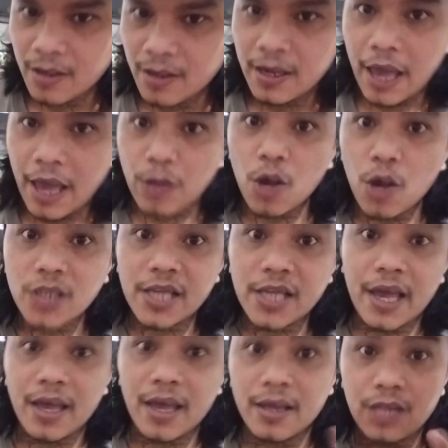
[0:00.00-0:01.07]
Ito
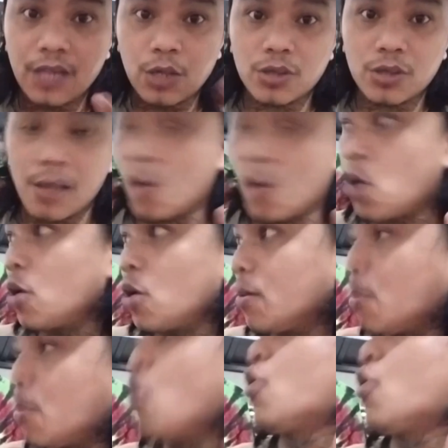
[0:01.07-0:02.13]
kasi, dito sa Mong
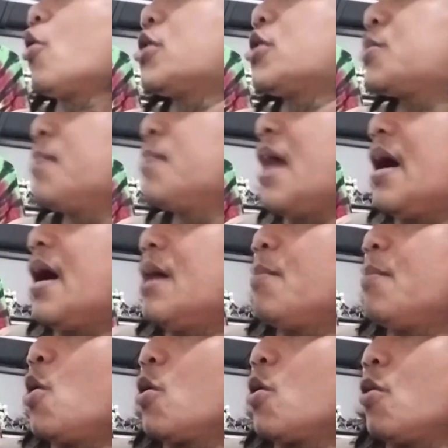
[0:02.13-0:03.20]
Mongols, Bla
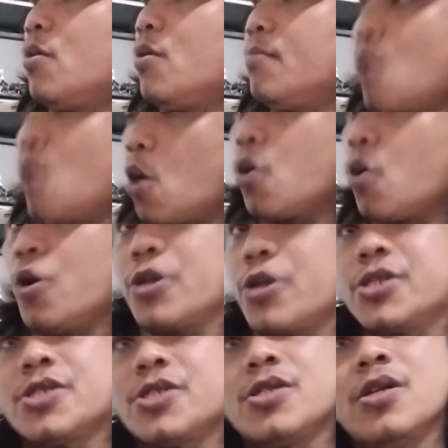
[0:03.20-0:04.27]
Mongo
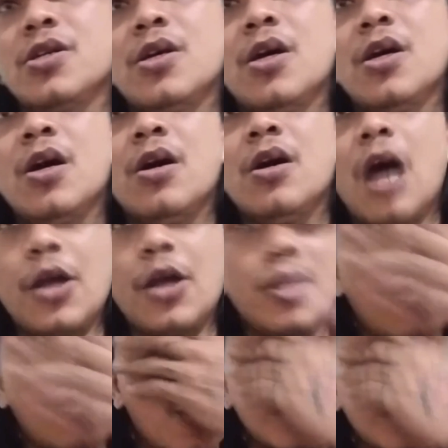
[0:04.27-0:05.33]
Mongols, ano
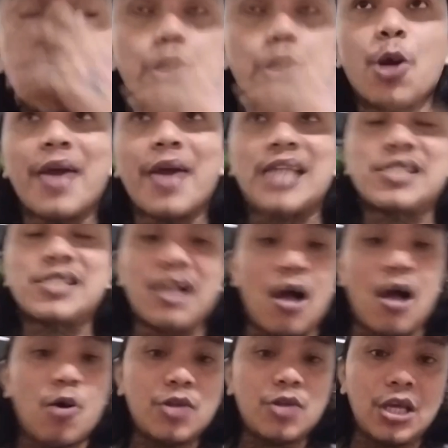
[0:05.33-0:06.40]
lang ako dito, guest lang
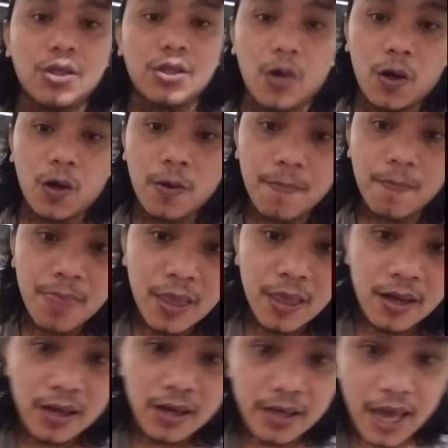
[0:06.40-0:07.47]
ako dito.
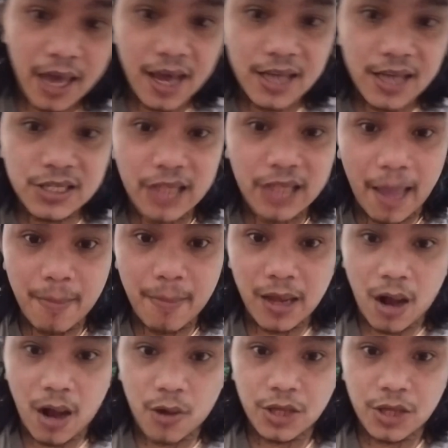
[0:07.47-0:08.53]
Guess, live lang
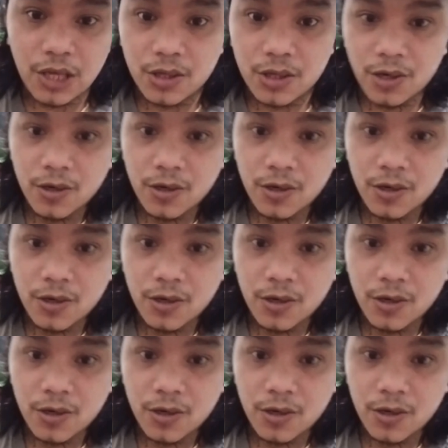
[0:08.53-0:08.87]
ako dito.